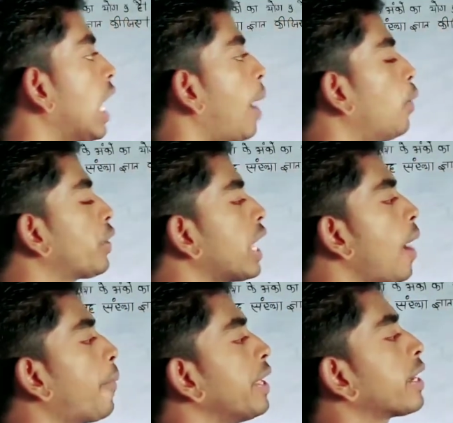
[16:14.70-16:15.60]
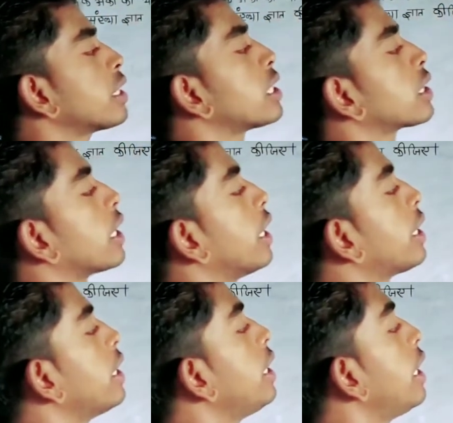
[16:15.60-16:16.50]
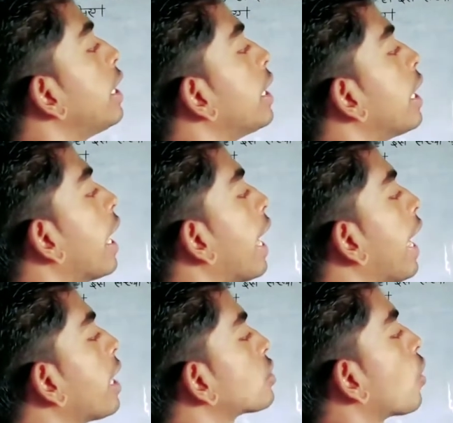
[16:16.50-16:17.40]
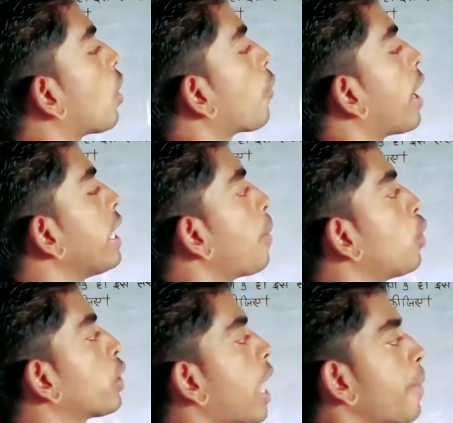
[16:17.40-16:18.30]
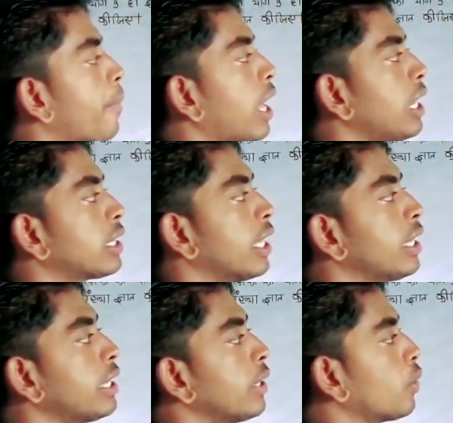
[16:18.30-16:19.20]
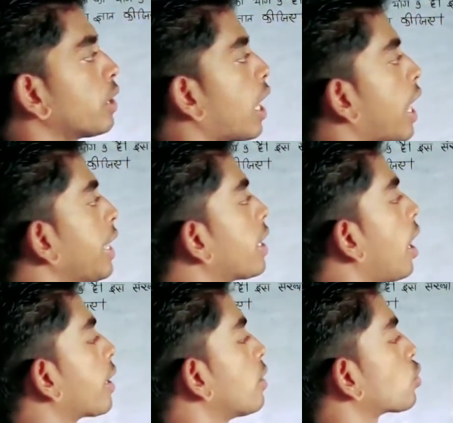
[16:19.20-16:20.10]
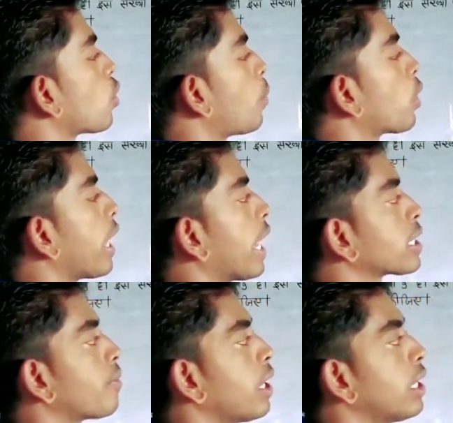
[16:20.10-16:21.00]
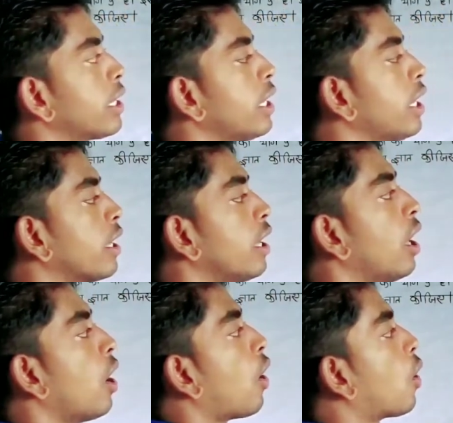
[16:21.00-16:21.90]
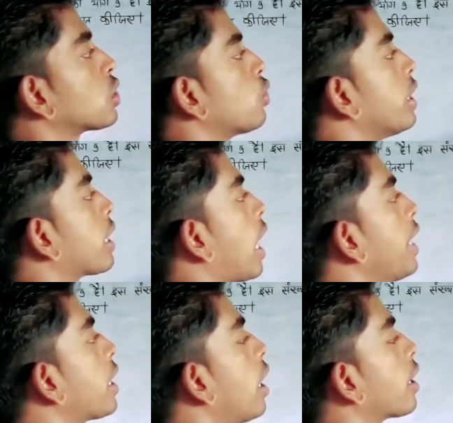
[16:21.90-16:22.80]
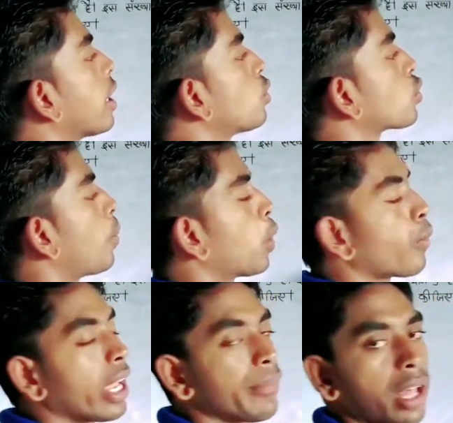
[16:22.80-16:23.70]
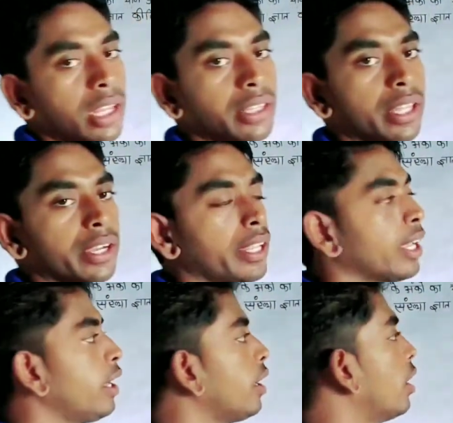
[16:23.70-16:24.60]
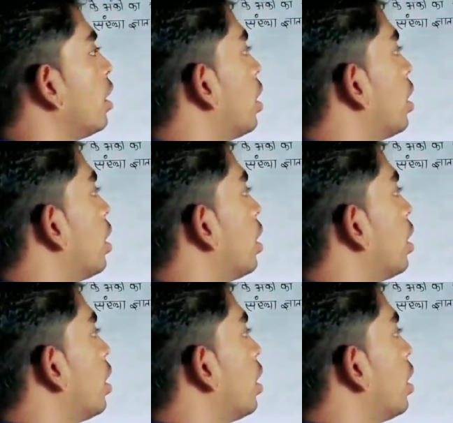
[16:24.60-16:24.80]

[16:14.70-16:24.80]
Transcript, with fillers: हम लोग यहाँ पे ये कर सकते हैं कि x और y हम लोग यहाँ पे मान लेते हैं कि ये जो दहाई का अंक है उसको हम लोग x मान लेते हैं और जो इकाई का अंक है उसको हम लोग y मान लेते हैं ठीक है